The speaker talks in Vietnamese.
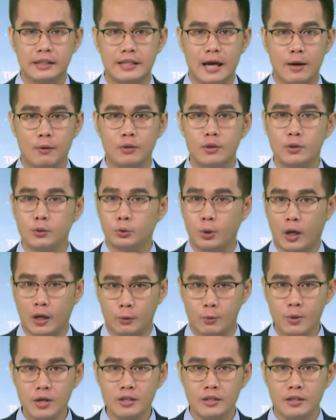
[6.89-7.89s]
giao lưu
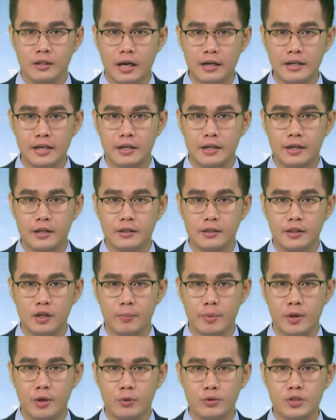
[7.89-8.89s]
toàn quốc các điển hình
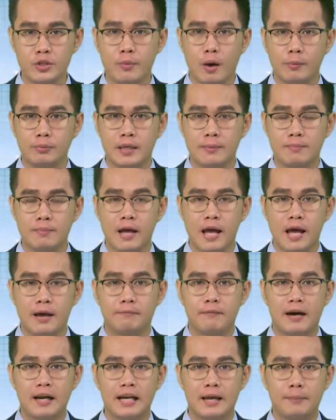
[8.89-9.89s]
tiêu biểu trong học tập
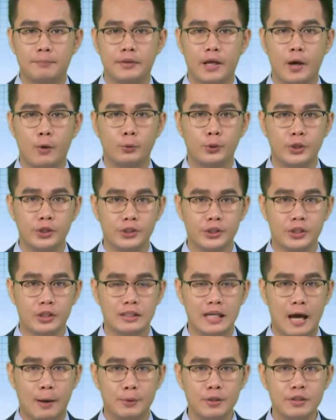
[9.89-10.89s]
và làm theo tư
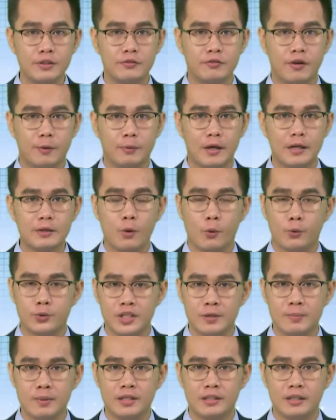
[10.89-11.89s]
tưởng đạo đức phong cách Hồ
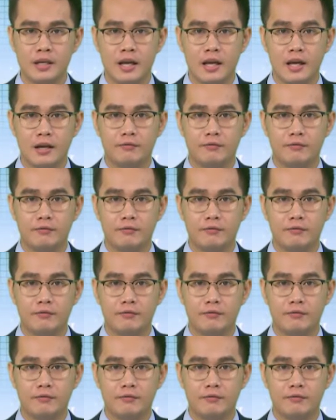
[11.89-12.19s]
Chí Minh